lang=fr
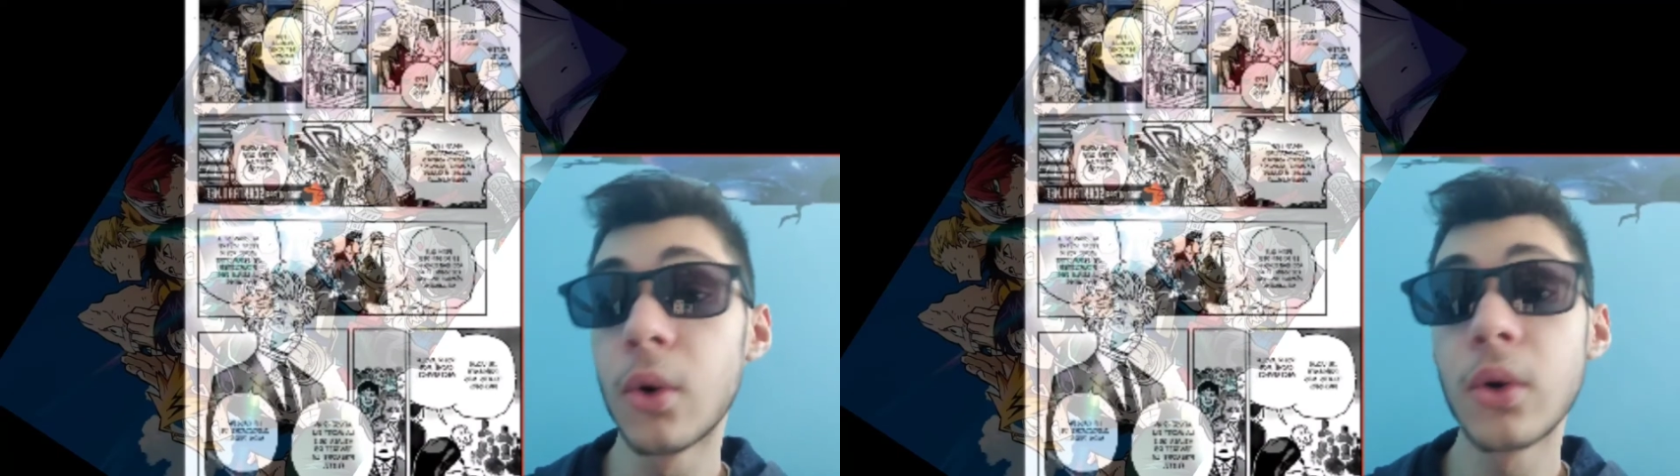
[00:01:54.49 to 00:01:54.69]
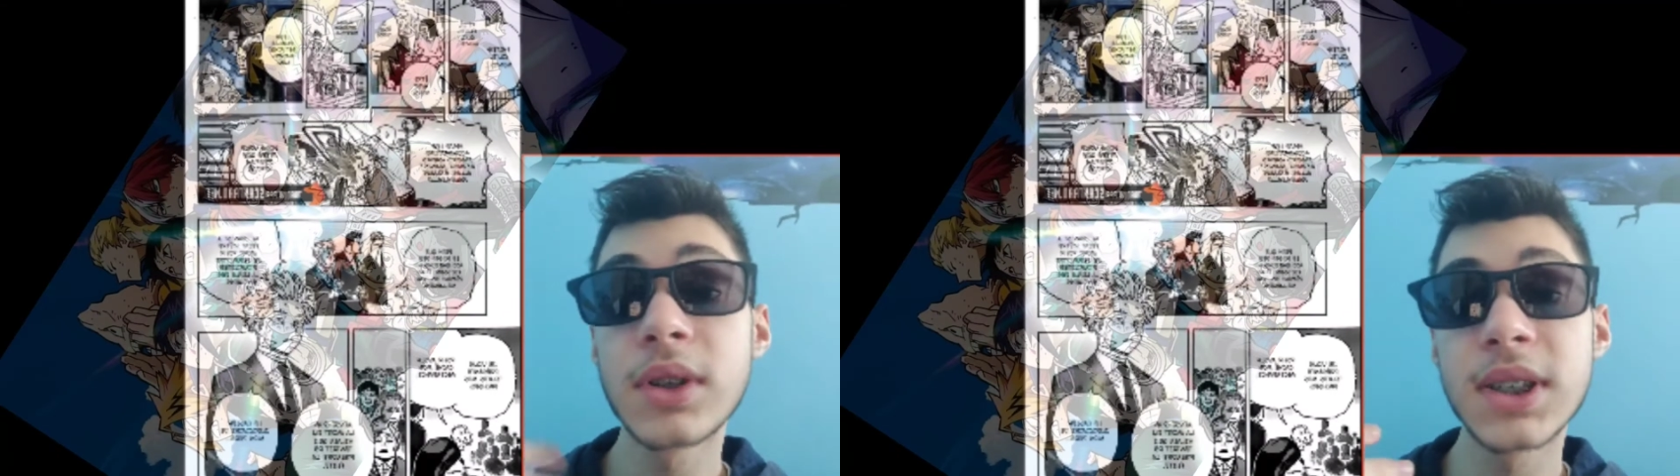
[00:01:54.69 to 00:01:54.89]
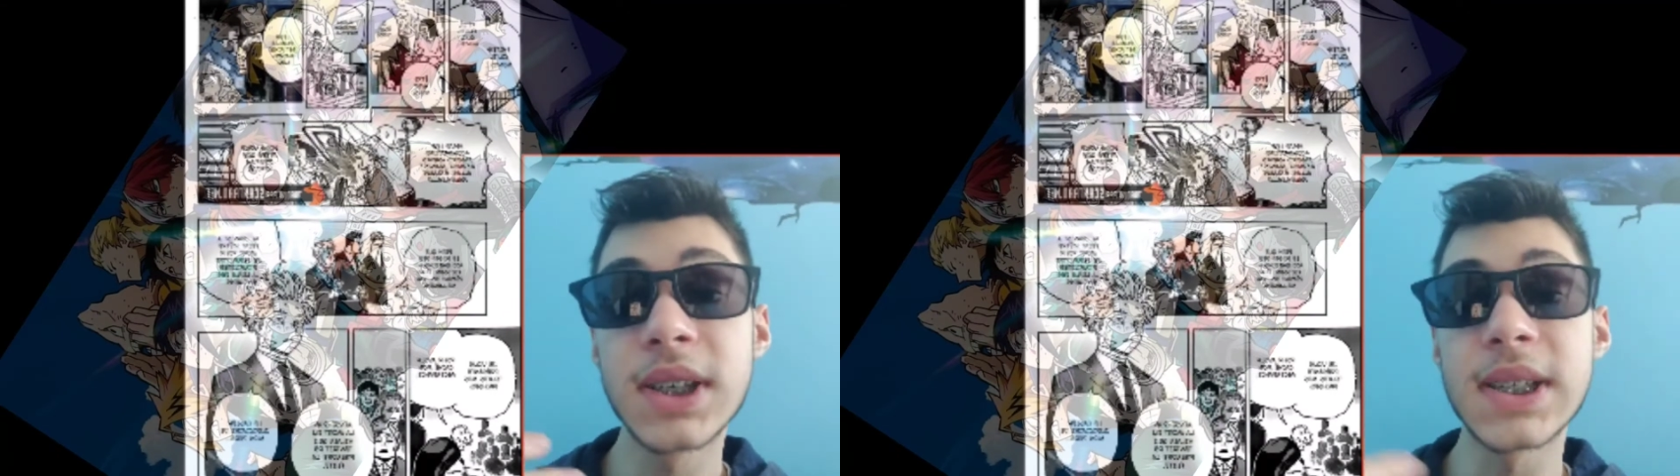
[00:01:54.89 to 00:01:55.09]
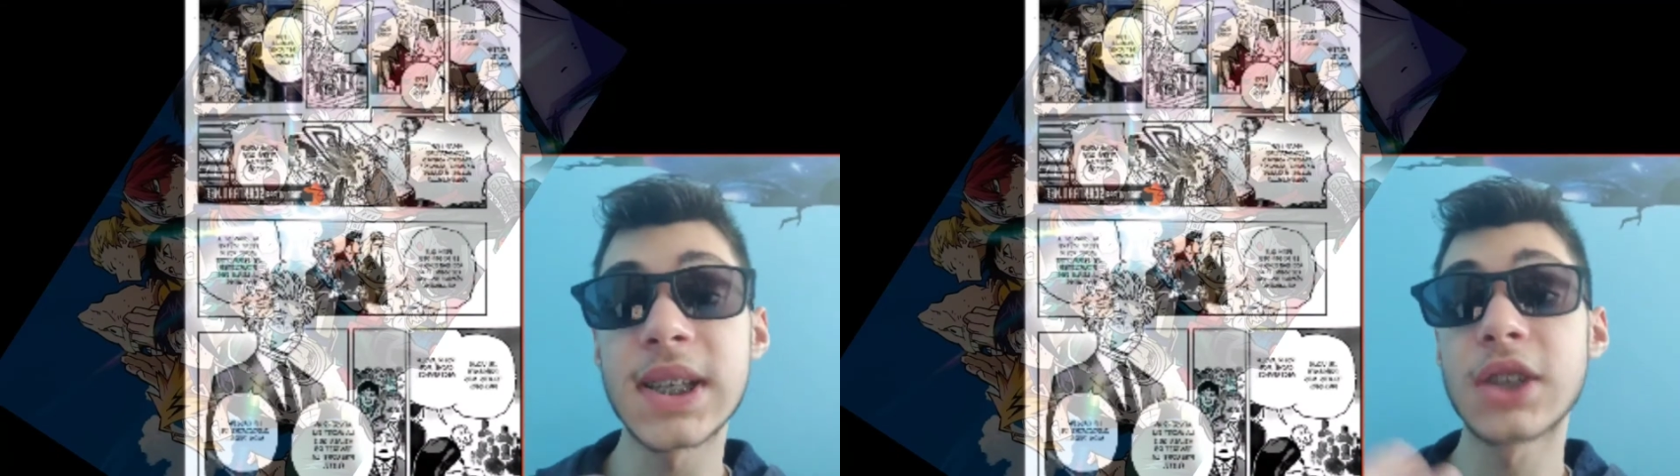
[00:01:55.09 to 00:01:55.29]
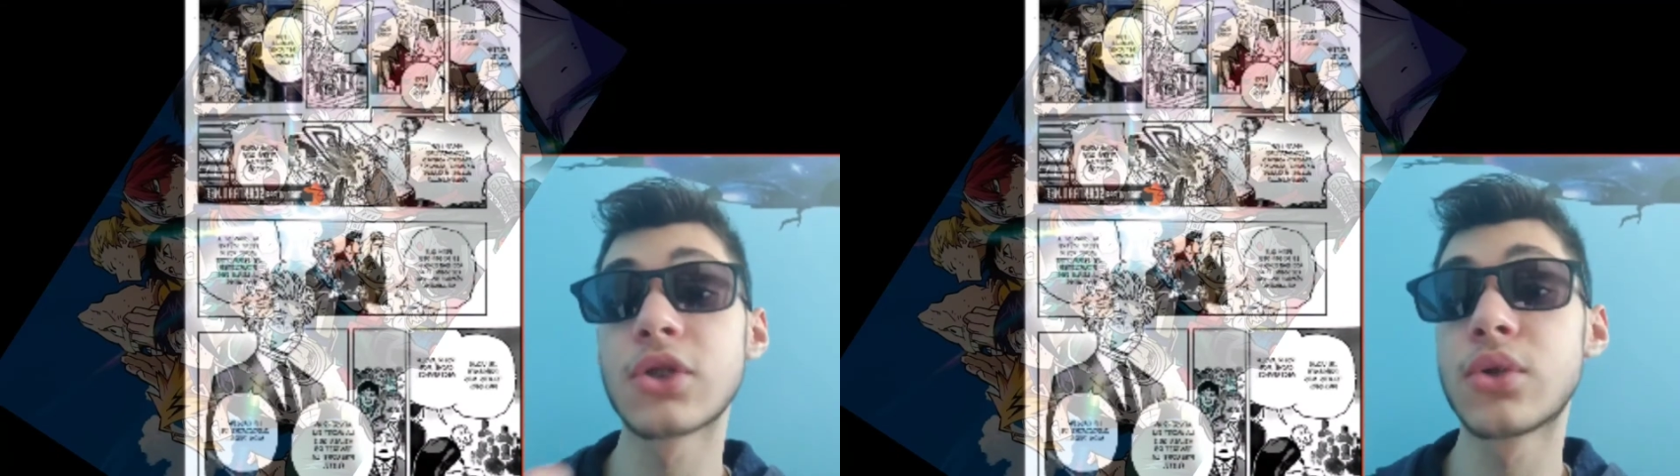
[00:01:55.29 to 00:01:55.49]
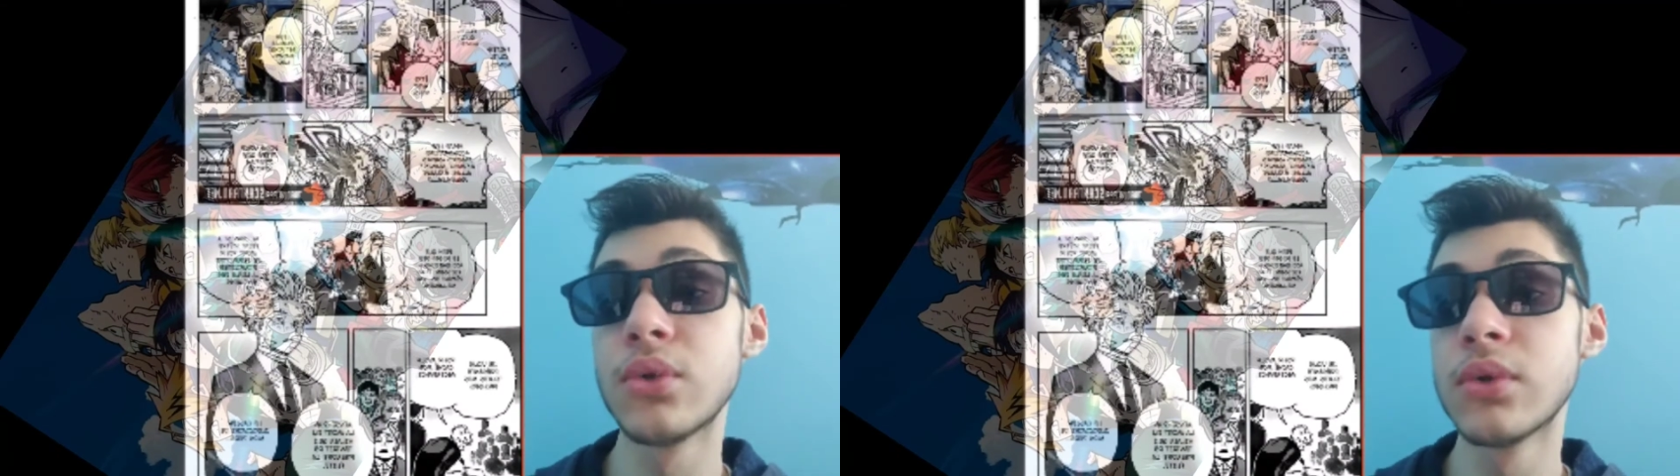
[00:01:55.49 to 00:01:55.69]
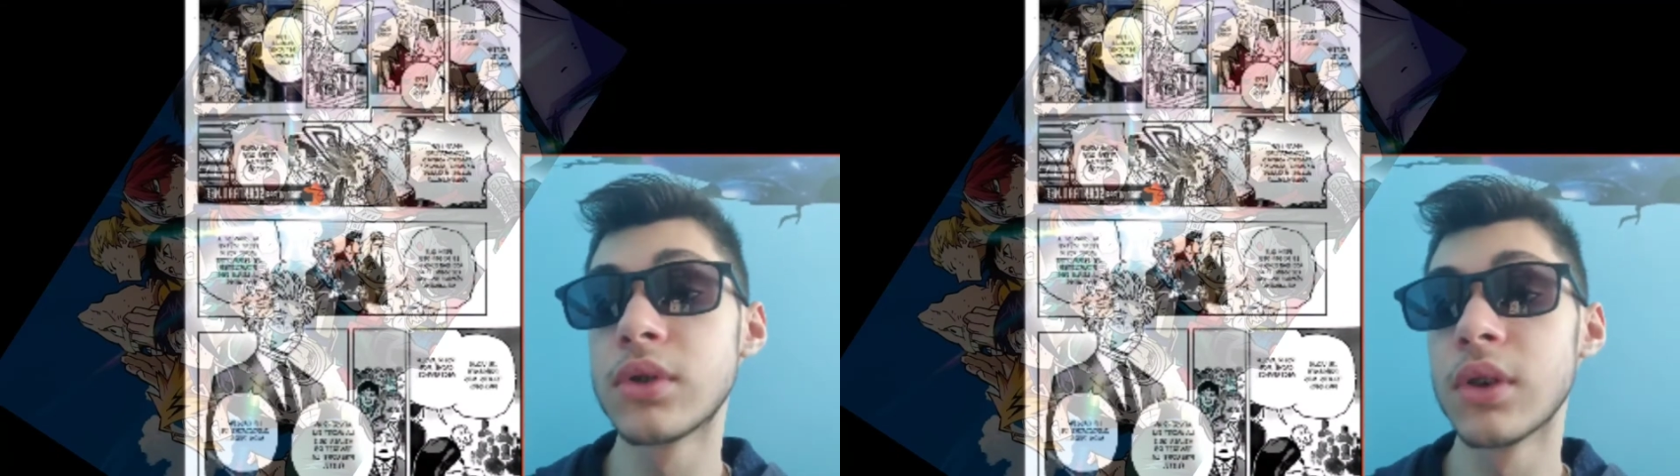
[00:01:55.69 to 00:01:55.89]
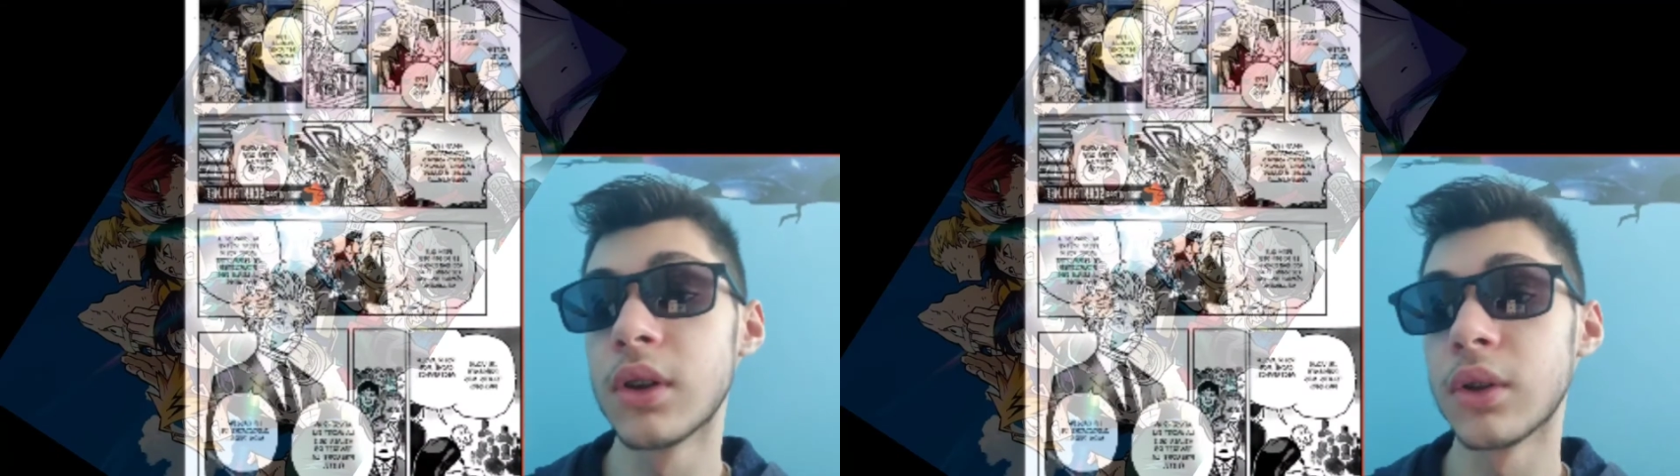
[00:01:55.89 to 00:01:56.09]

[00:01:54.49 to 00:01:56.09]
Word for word: Hawks qui s'excuse